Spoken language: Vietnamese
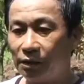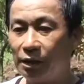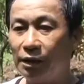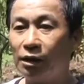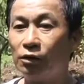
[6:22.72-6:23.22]

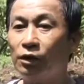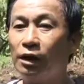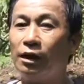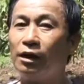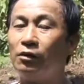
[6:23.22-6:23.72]
Gia đình nhà tôi
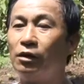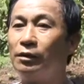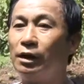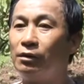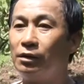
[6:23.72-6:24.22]
là
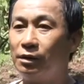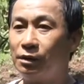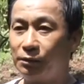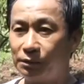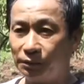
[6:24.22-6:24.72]
có vào
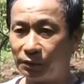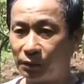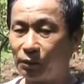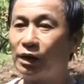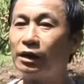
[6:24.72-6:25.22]
ờ,
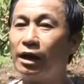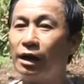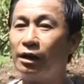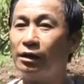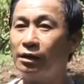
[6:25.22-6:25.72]
một
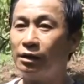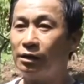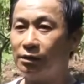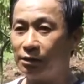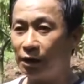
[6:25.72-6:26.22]
hecta
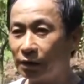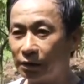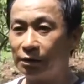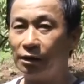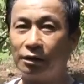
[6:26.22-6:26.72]
đất
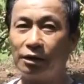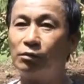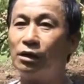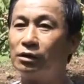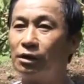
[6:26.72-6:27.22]

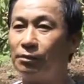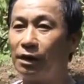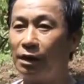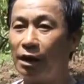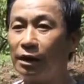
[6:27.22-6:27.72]
trồng được
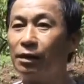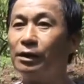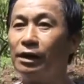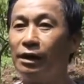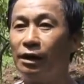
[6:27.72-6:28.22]
tầm 200
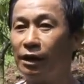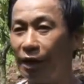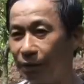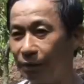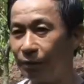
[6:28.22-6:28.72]
à, cây
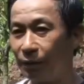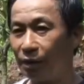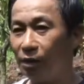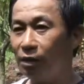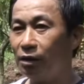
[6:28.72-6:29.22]
nhãn
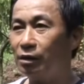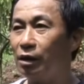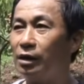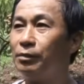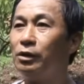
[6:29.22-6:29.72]

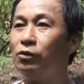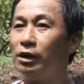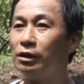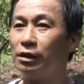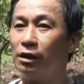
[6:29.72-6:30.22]
à, năm nay thu
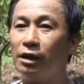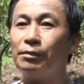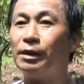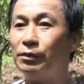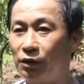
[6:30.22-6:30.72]
hoạch được 5
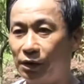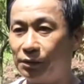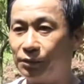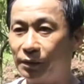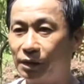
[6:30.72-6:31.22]
à, năm rồi
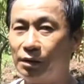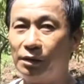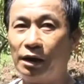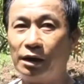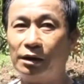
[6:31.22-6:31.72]

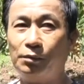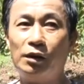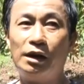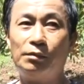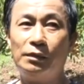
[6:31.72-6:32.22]
hàng
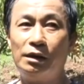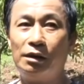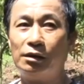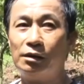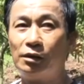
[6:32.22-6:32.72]
mỗi năm
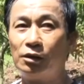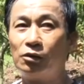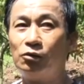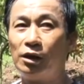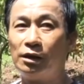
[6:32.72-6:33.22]
thì gọi
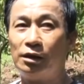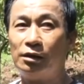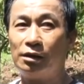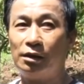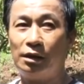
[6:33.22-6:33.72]
cho thu hoạch là được